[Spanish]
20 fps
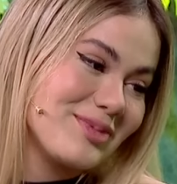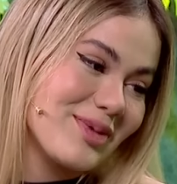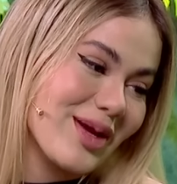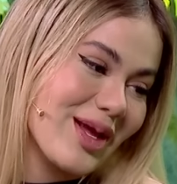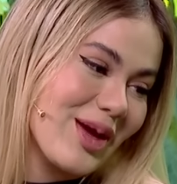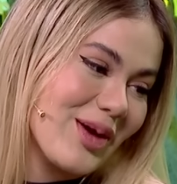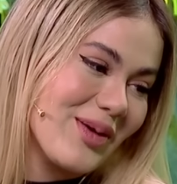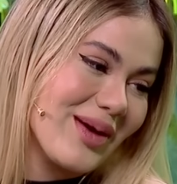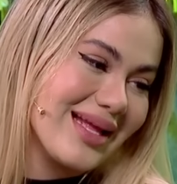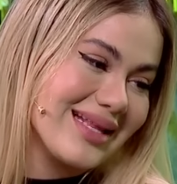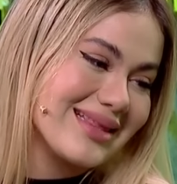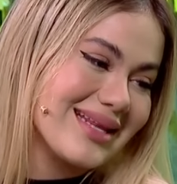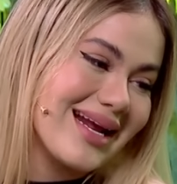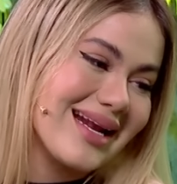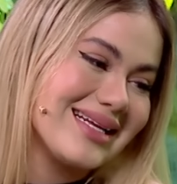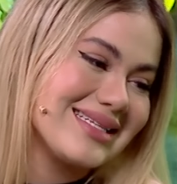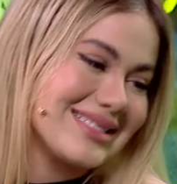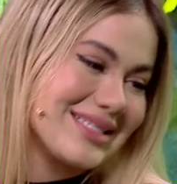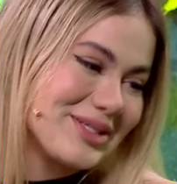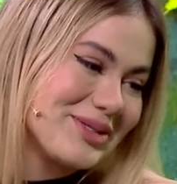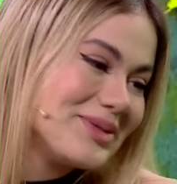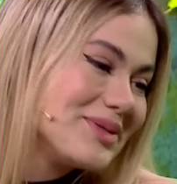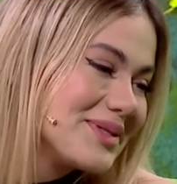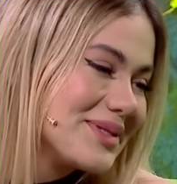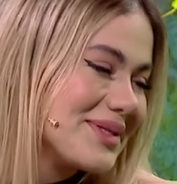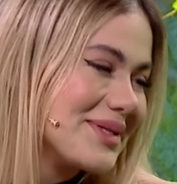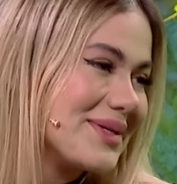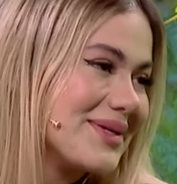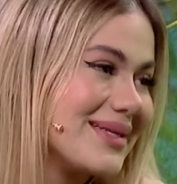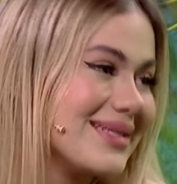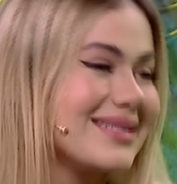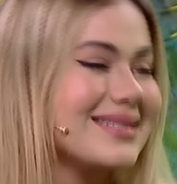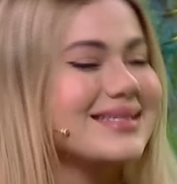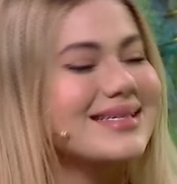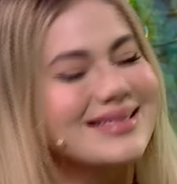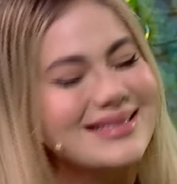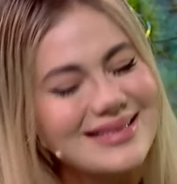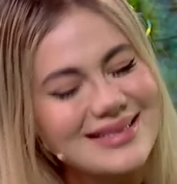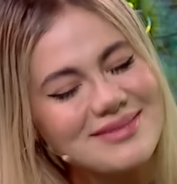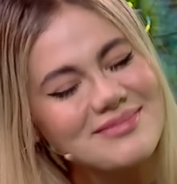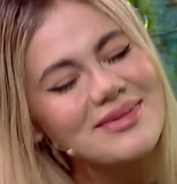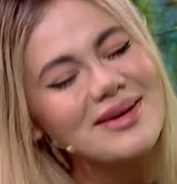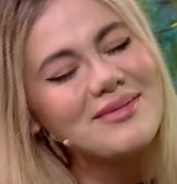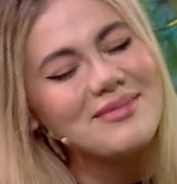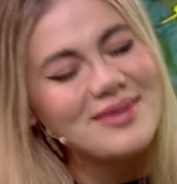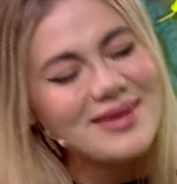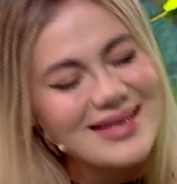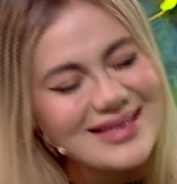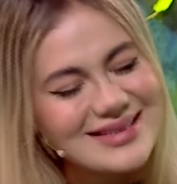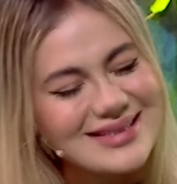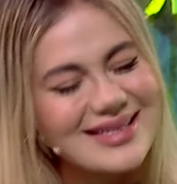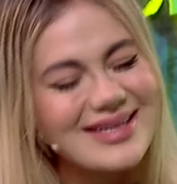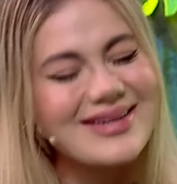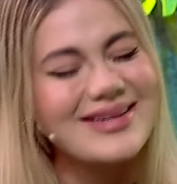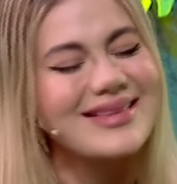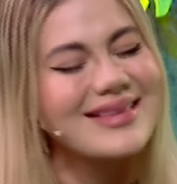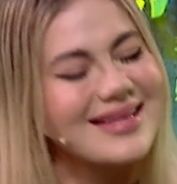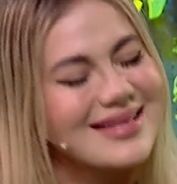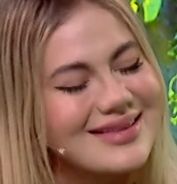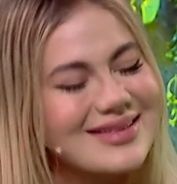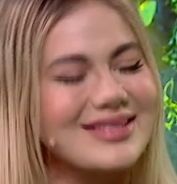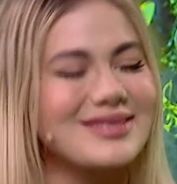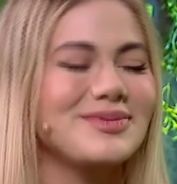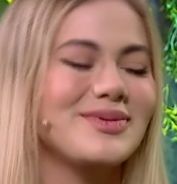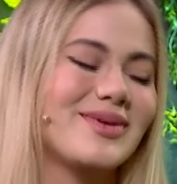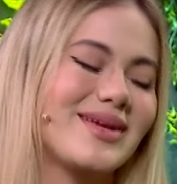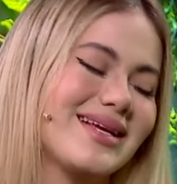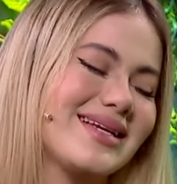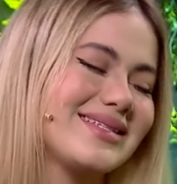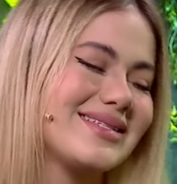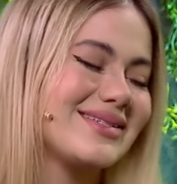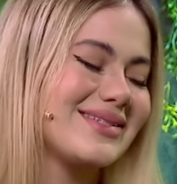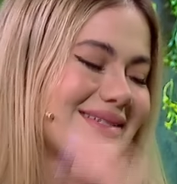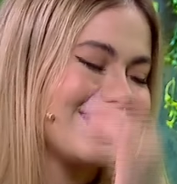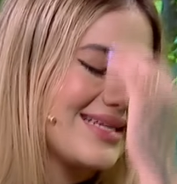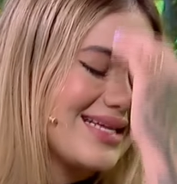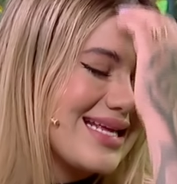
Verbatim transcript: porque voy a entrar a segundo. Y nosotros, sí, mi amor, están contentos por eso.